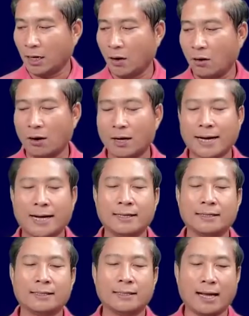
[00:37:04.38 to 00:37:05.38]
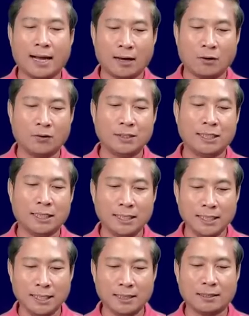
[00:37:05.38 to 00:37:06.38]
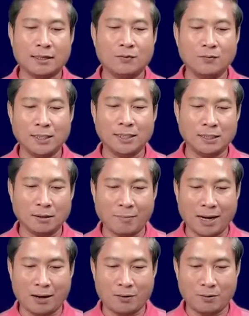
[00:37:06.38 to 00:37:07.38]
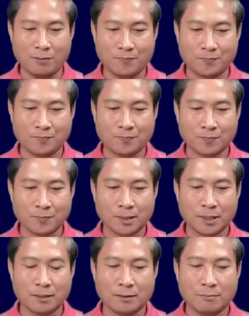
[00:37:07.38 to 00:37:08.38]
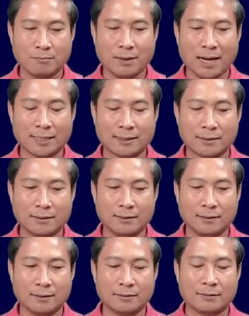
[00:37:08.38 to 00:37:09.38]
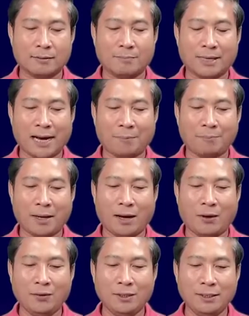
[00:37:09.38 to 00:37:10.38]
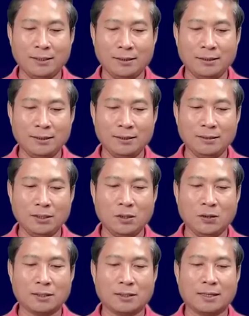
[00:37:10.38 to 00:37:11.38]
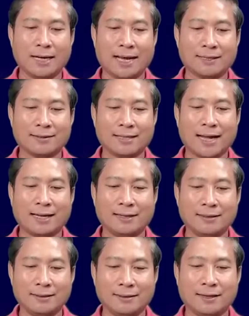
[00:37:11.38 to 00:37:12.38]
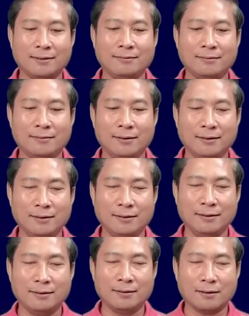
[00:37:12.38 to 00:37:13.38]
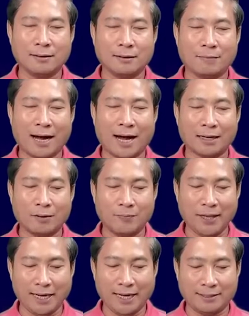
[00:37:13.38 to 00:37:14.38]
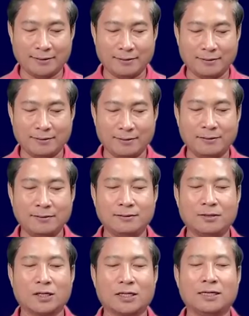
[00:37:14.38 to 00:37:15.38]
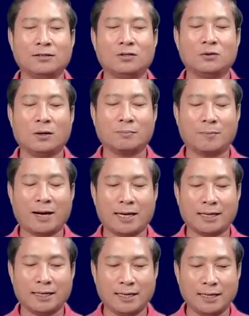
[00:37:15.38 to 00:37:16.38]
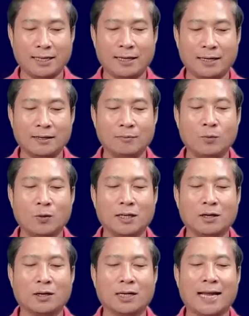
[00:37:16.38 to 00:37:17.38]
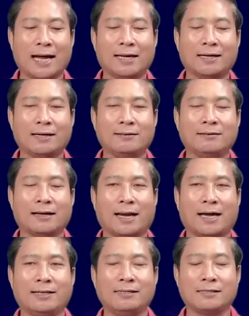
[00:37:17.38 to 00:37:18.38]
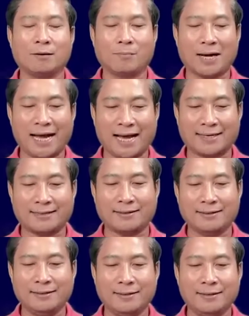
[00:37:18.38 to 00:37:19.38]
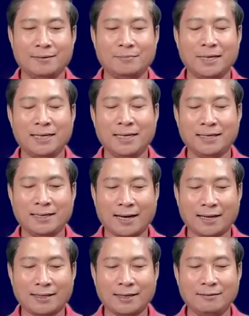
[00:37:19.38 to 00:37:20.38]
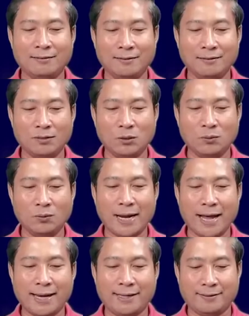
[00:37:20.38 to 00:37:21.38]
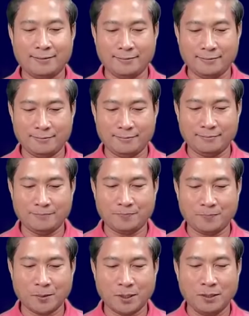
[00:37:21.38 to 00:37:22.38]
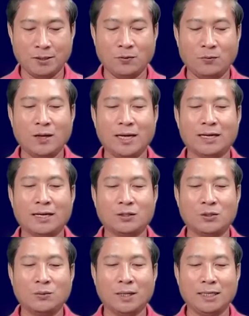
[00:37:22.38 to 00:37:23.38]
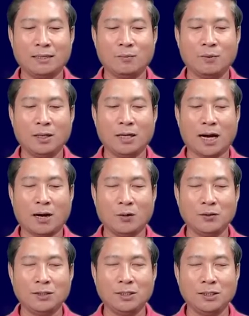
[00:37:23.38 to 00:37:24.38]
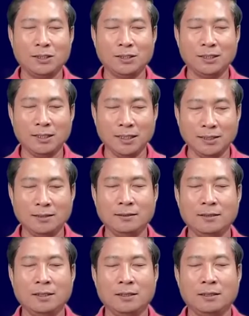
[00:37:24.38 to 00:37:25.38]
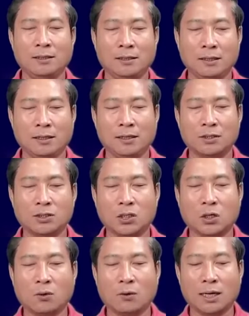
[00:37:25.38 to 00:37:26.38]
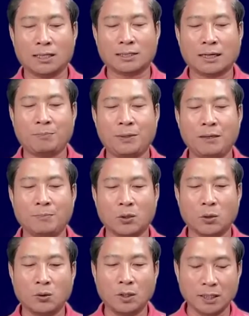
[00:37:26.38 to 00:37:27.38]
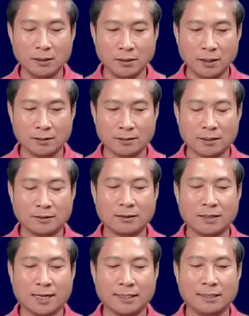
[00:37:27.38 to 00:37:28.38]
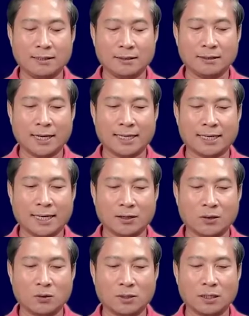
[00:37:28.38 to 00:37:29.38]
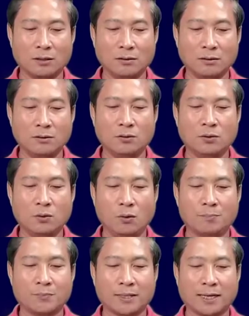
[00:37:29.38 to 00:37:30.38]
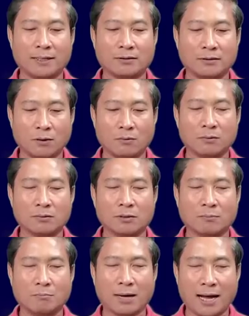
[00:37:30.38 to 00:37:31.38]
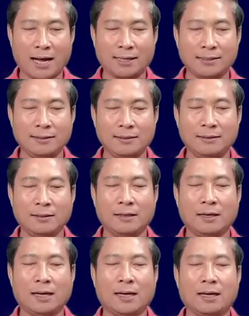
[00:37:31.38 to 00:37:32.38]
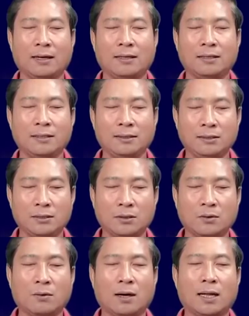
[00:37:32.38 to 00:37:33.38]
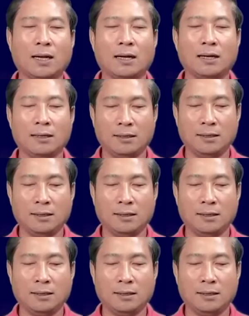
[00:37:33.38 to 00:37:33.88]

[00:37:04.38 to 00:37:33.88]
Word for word: co cao ỏi khné tờ vinh tờ màu bạn sầm rạp ỏi dướng vô tờ đặt tăng nơi lư các bà làm nê rư còn nơi cho các bà khía rư mùi có đặt nơi cả lại sầm khăn miền này thà nơi lư tu đầy viên đừng chui thưa ỏi dướng nấng Ờ, qua tại phiếp rung rương tới ngày ngày nào cột tới cứ chuột tại sốc sập bái hỏi qua